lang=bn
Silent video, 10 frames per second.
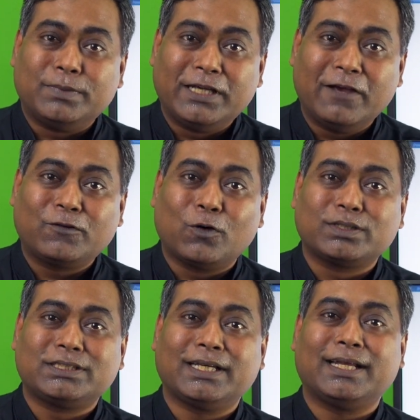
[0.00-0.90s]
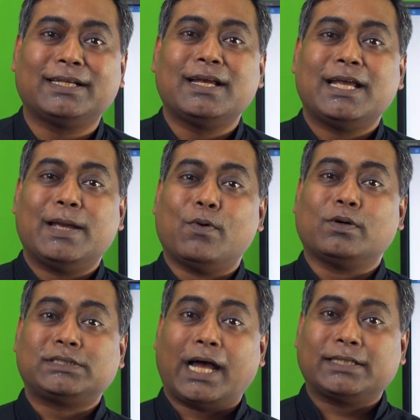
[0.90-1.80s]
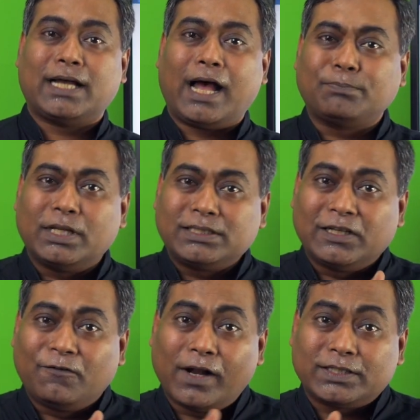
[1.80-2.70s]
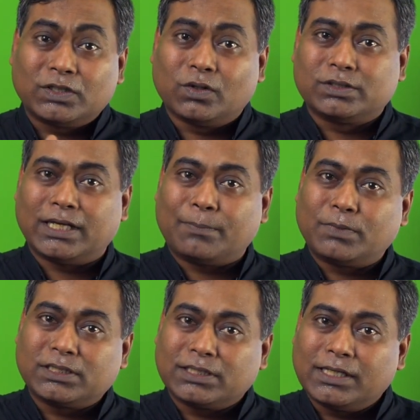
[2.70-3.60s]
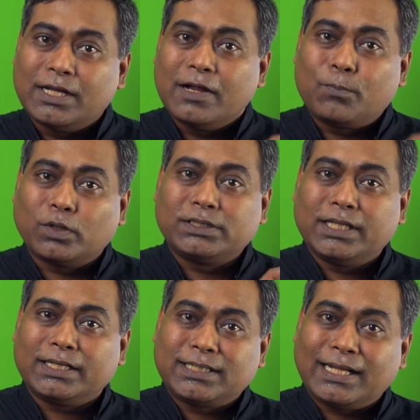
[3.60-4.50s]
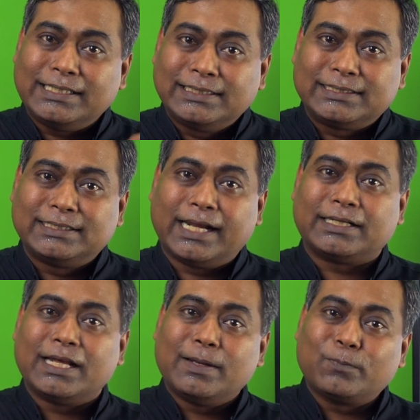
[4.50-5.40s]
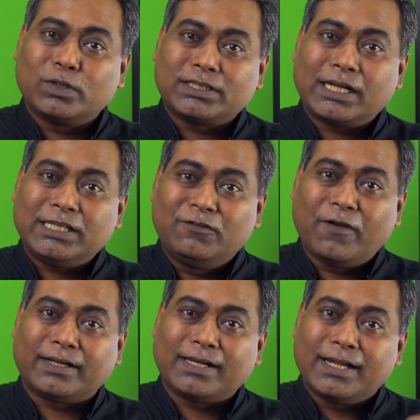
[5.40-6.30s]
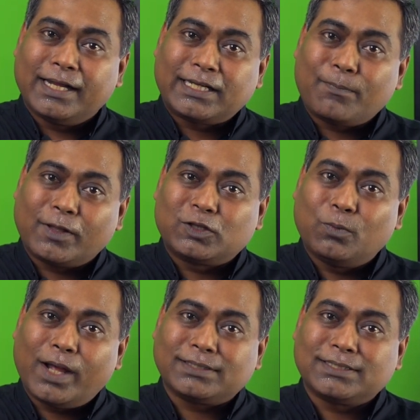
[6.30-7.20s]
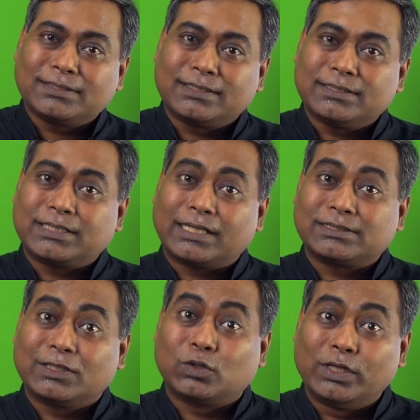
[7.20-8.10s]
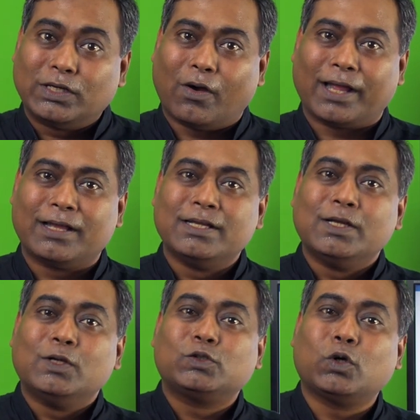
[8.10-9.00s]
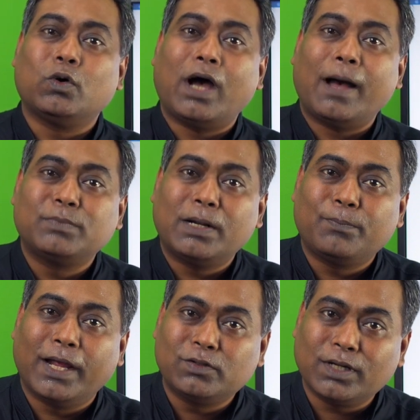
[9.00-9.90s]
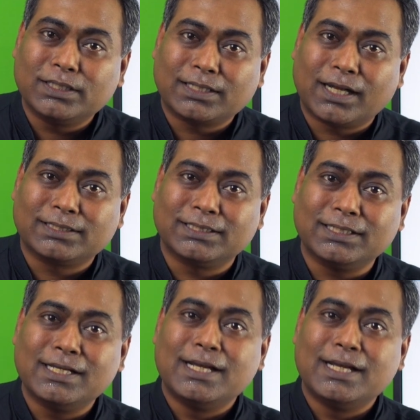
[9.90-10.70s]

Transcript: বিহেভ করছেন এবং যা যা আপনার যে রিফ্লেকশন হচ্ছে আপনার সাথে প্রত্যেকটা ইনসিডেন্ট এবং প্রত্যেকটা ইভেন্ট এটার মাধ্যমে আস্তে আস্তে আস্তে ট্রাস্টটা তৈরি হয় সো আপনার ভেতরে যেটা আছে